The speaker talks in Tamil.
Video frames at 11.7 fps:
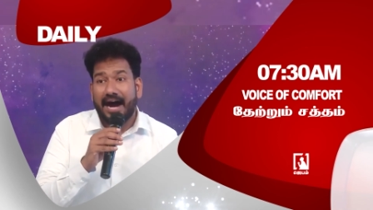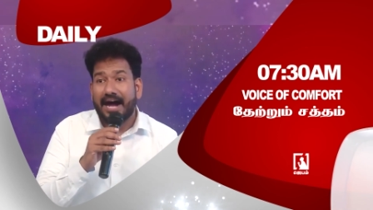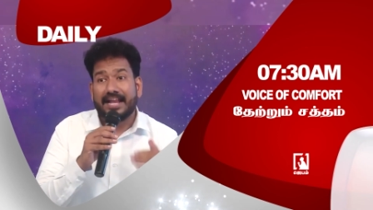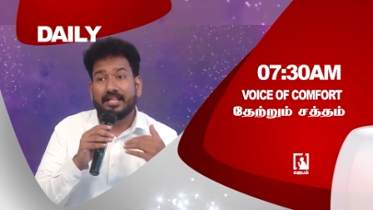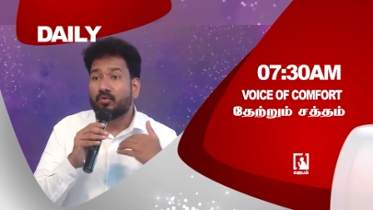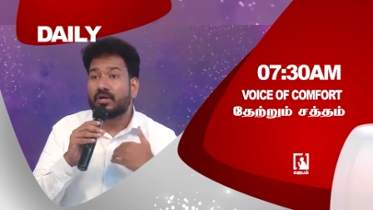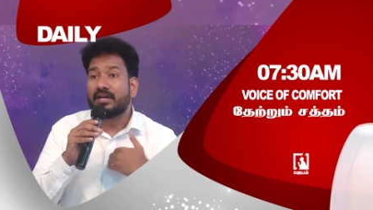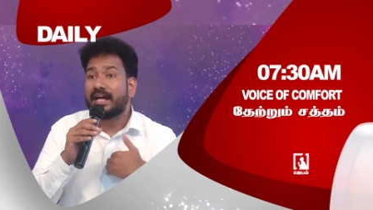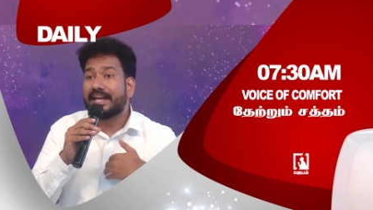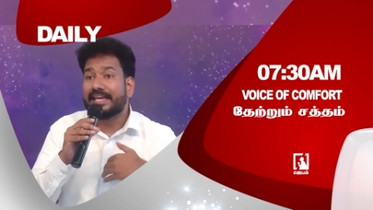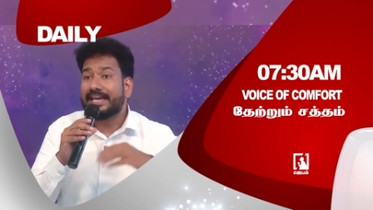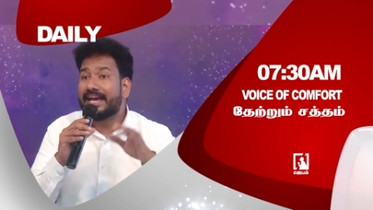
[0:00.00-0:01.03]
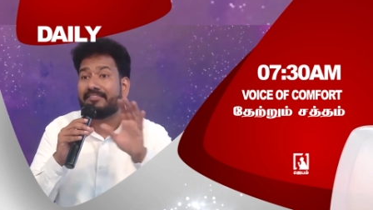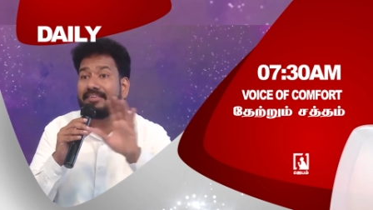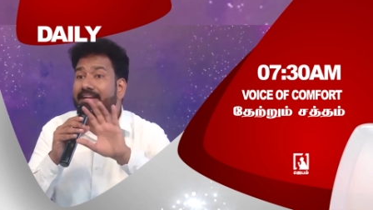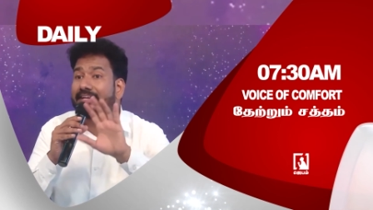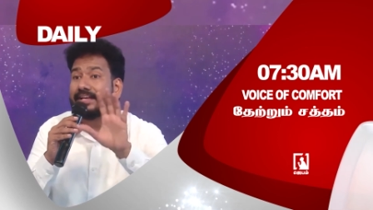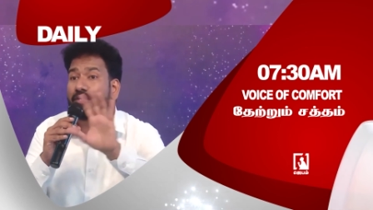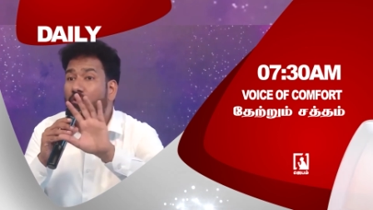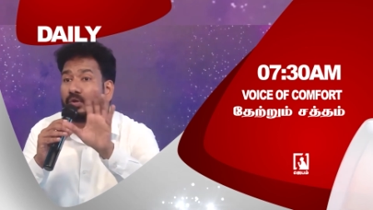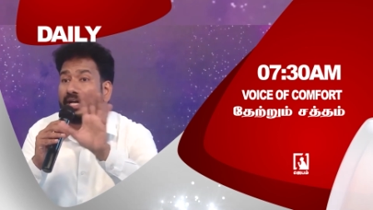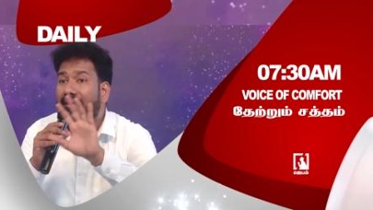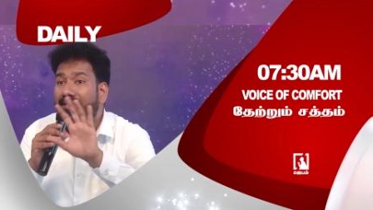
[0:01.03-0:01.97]
ஆனது அது ஒரு நாள் என் வீட்டில்
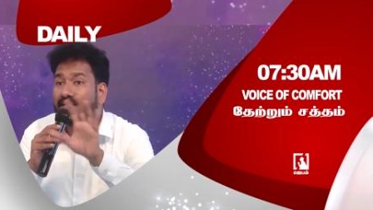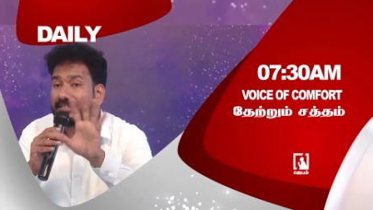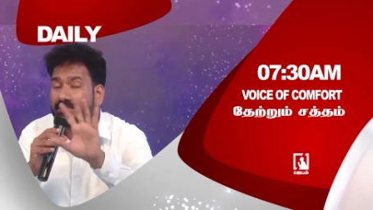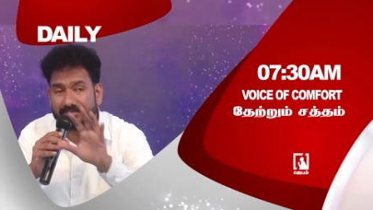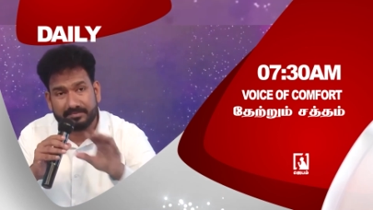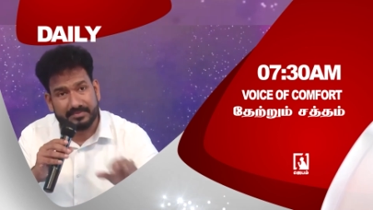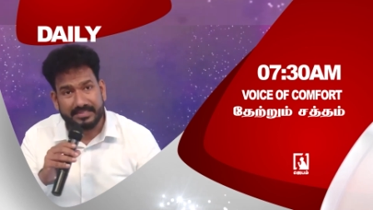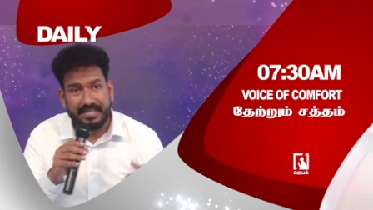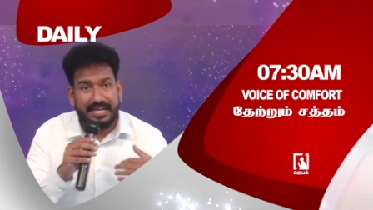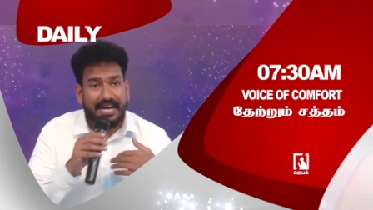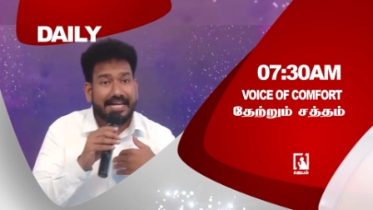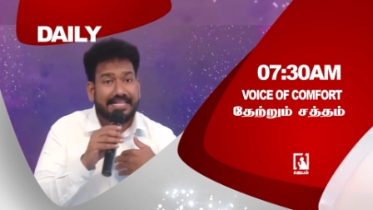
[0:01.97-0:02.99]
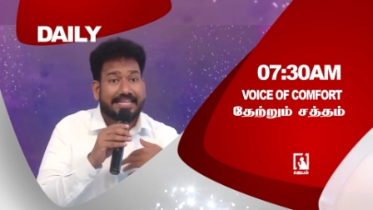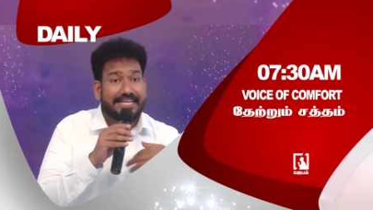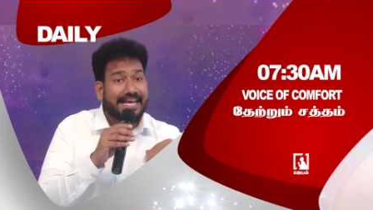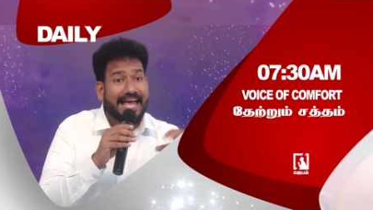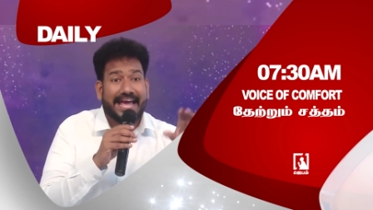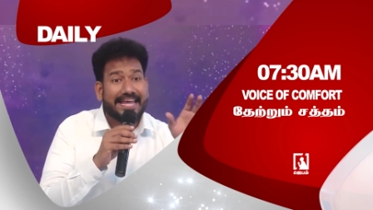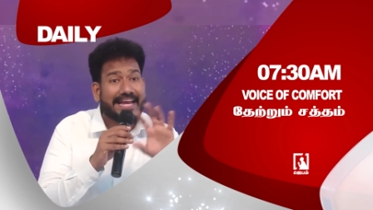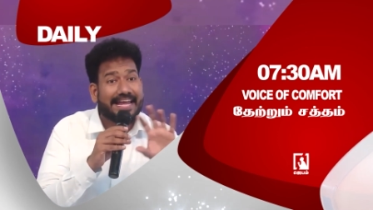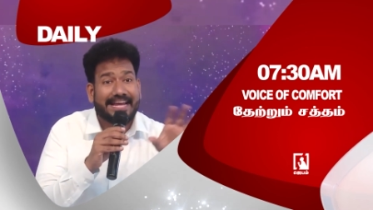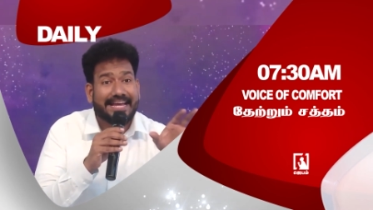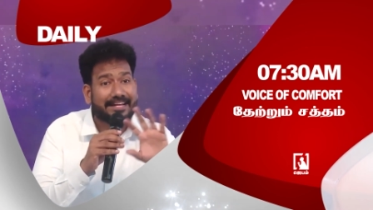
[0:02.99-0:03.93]
இருக்கக்கூடாது அது என்
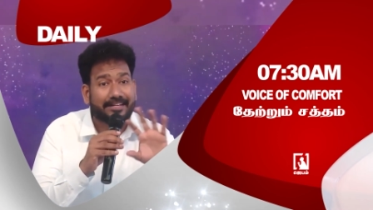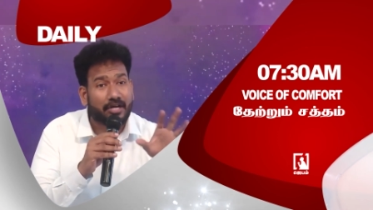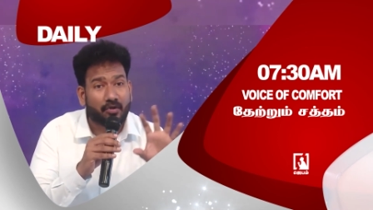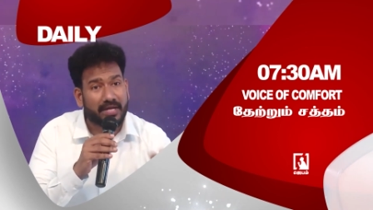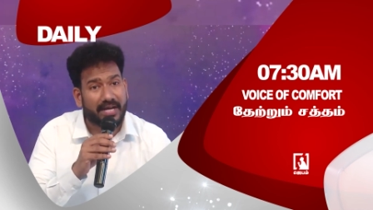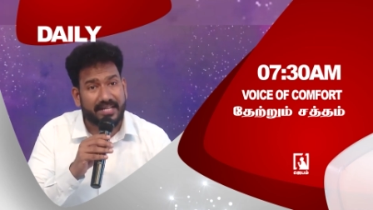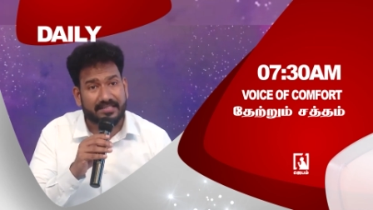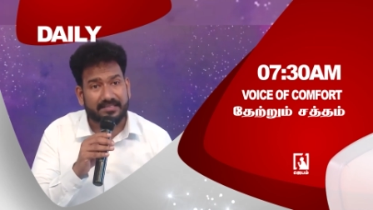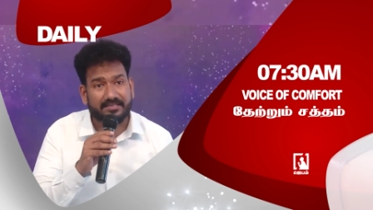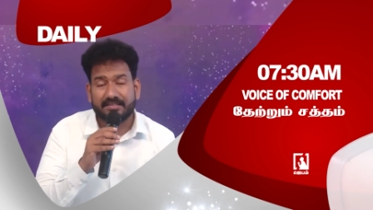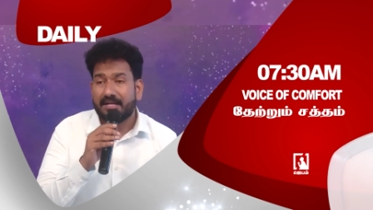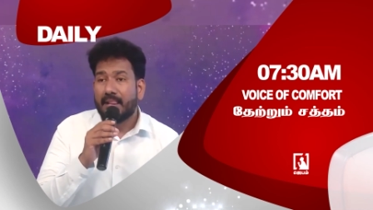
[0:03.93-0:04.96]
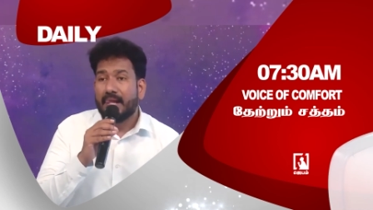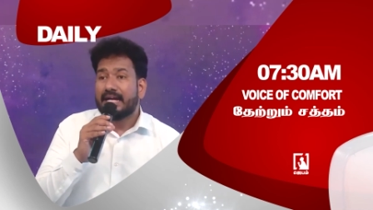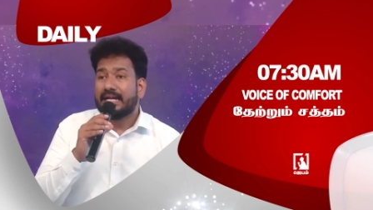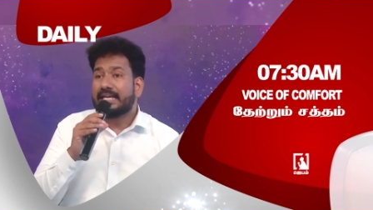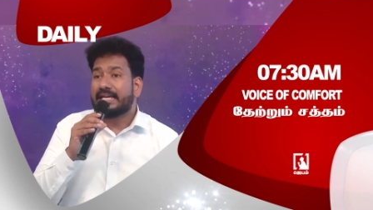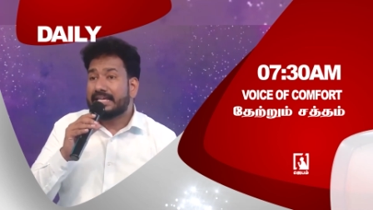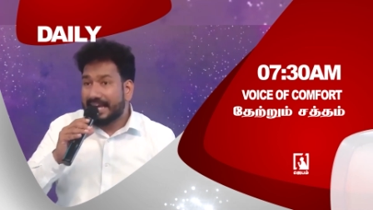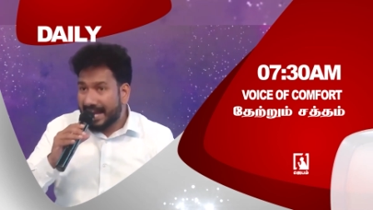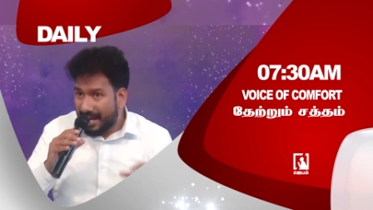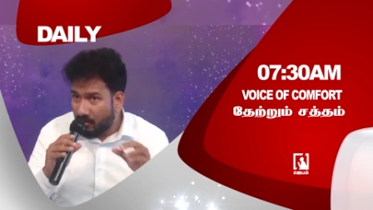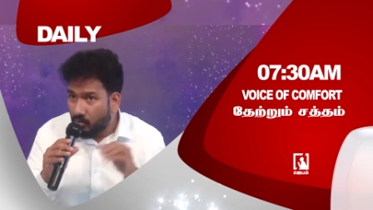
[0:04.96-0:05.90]
எல்லையில இருக்கக்கூடாது
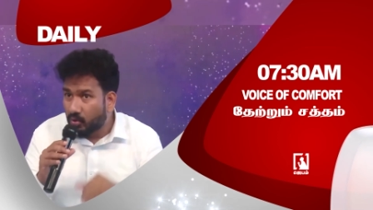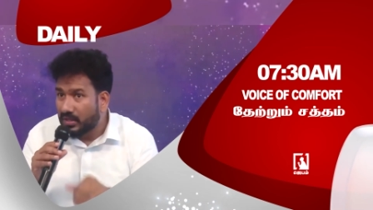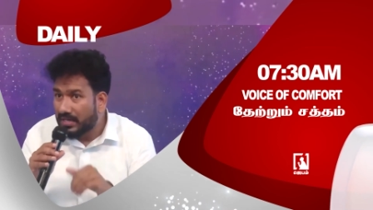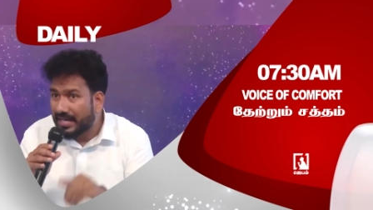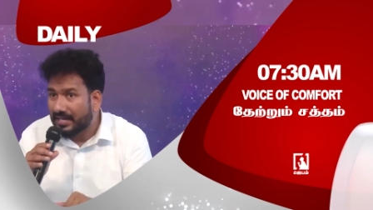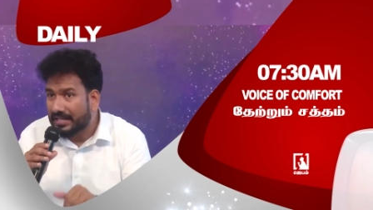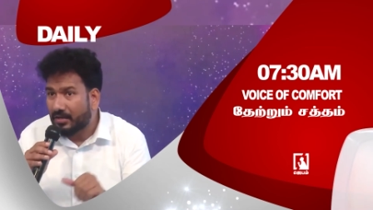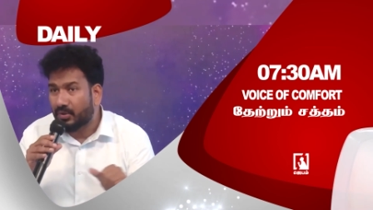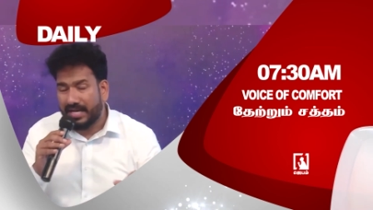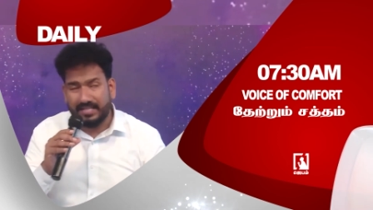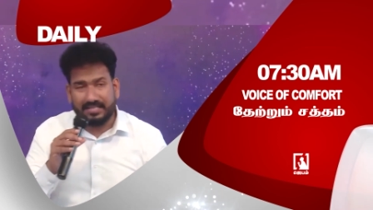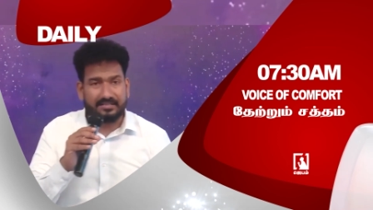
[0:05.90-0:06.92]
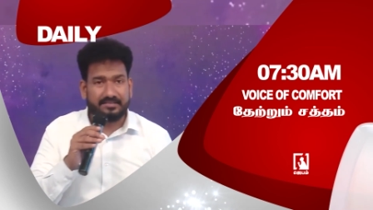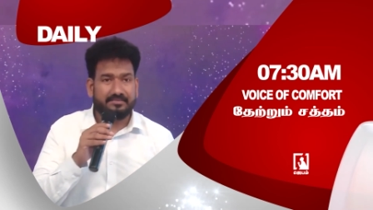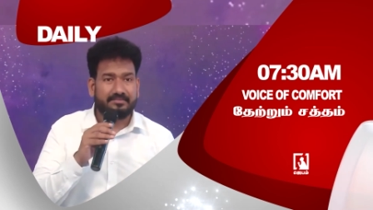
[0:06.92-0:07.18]
என் ஊர்ல இருக்கக்கூடாது